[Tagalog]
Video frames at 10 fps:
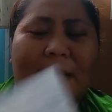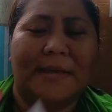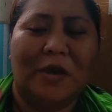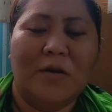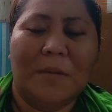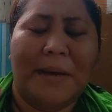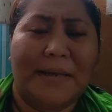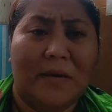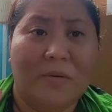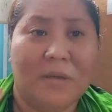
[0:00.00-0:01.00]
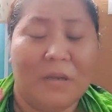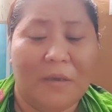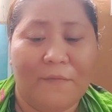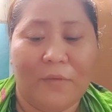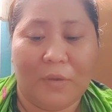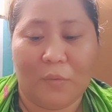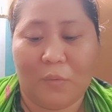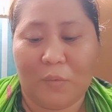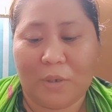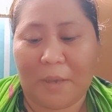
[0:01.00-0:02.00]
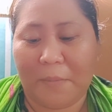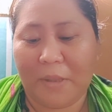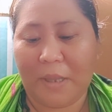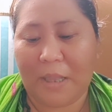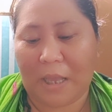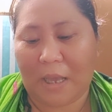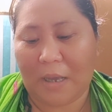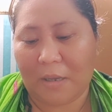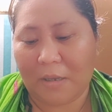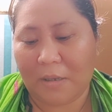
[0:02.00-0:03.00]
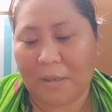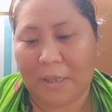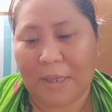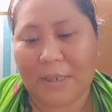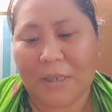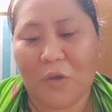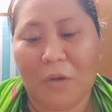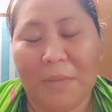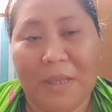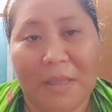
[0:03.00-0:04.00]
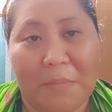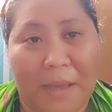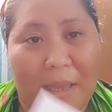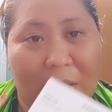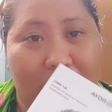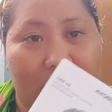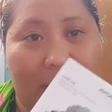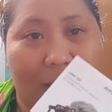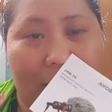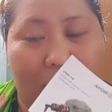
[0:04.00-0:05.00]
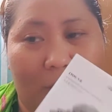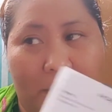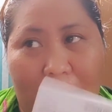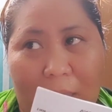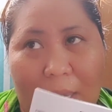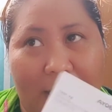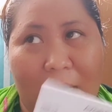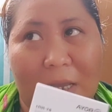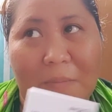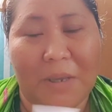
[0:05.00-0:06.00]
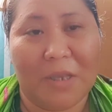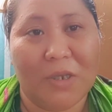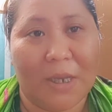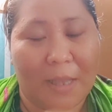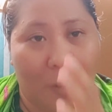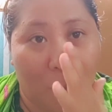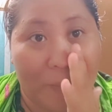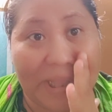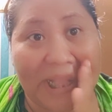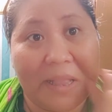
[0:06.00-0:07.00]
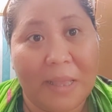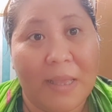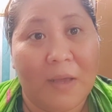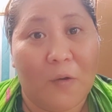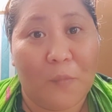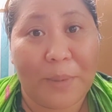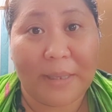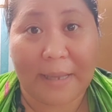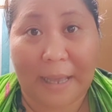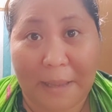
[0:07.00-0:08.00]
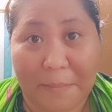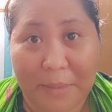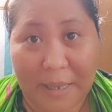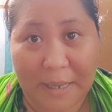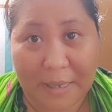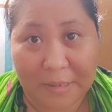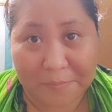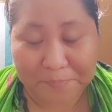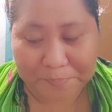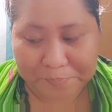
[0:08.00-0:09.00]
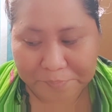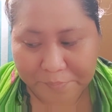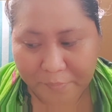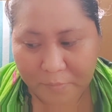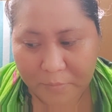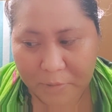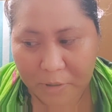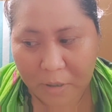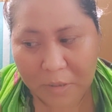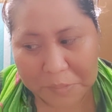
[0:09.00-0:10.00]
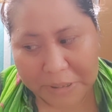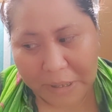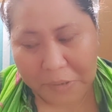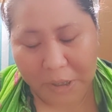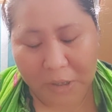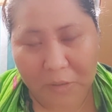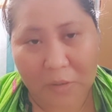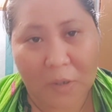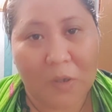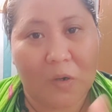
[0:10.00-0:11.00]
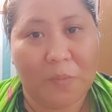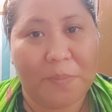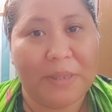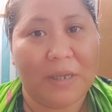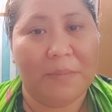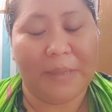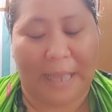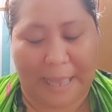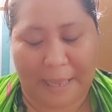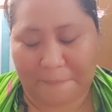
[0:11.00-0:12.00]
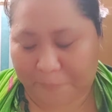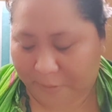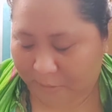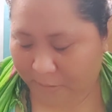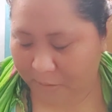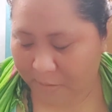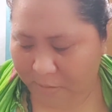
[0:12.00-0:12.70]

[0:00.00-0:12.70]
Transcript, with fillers: Kasi yung nabasa ko sa review, sabi nila, kasi normally, di ba, yung mga ganito na mic, ginagamitan siya ng open, open cam na, ano ba tawag dito? open cam na apps.